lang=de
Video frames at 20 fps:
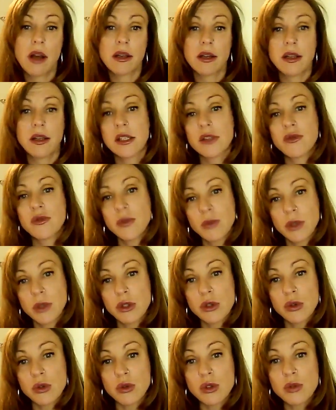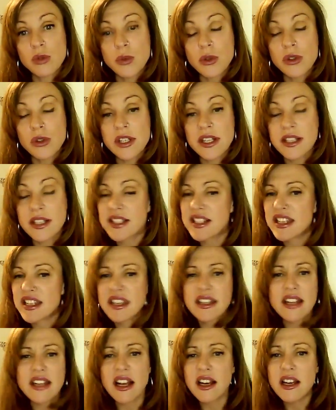Transformationsprozess
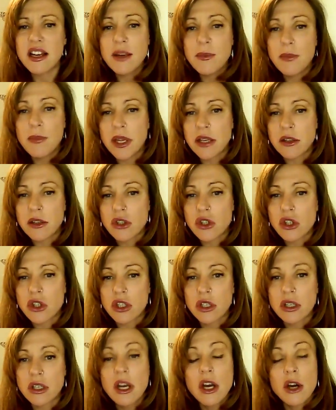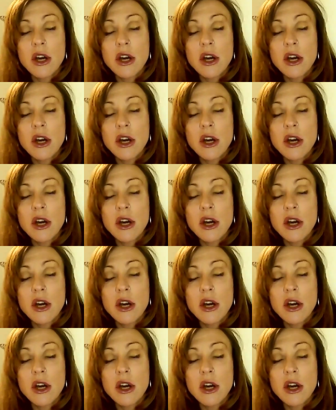nicht alle Menschen